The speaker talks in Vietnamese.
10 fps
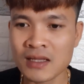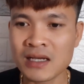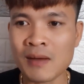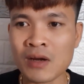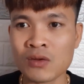thì
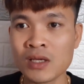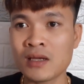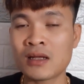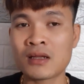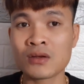các bạn có
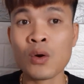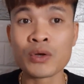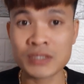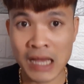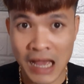thể là
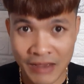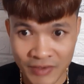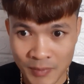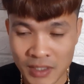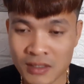đổi trả hàng
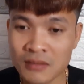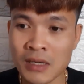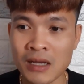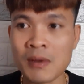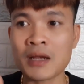với mình, nhưng
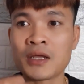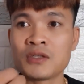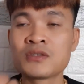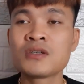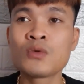mà các bạn để
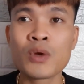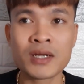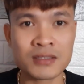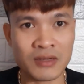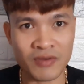giữ nguyên
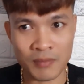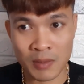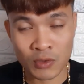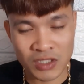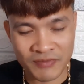cái sản phẩm
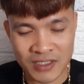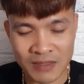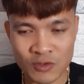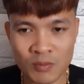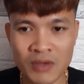đấy một trăm phần
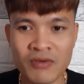trăm giúp mình,